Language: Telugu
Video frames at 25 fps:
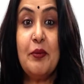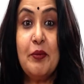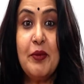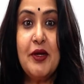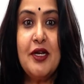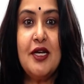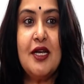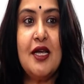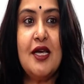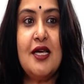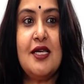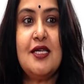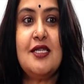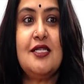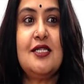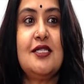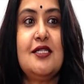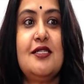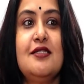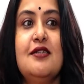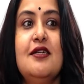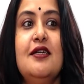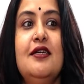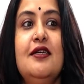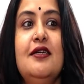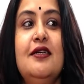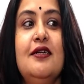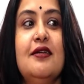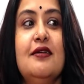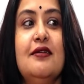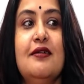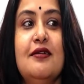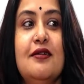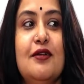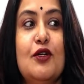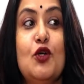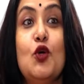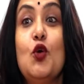తమన్నా ఈస్ దట్
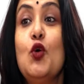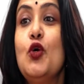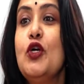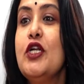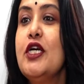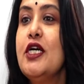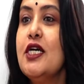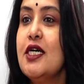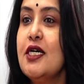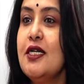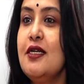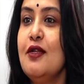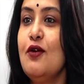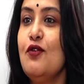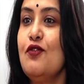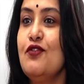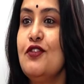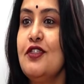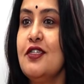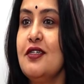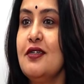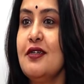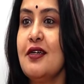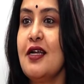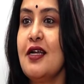గుడ్ గర్ల్ ఆఫ్ ద